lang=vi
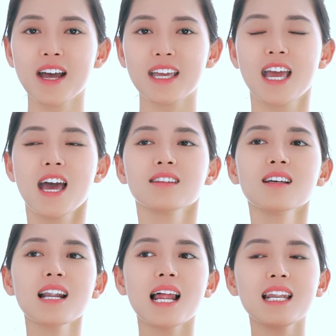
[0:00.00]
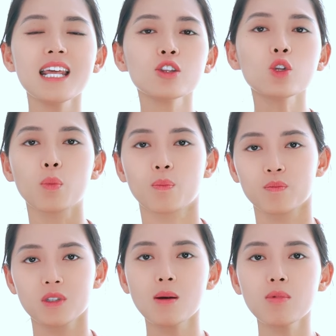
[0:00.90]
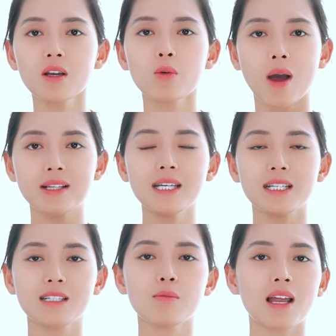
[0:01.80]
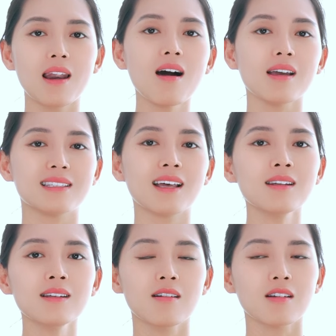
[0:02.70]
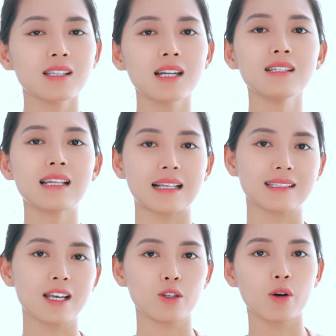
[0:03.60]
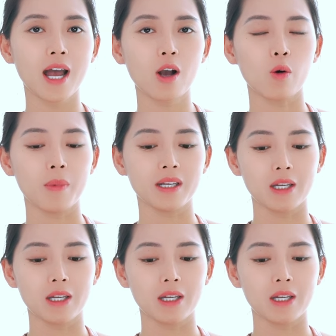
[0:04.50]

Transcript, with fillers: vậy. Tức là liên tục trong cái quá trình, trong cái lời dẫn, hướng dẫn giảng dạy yoga của mình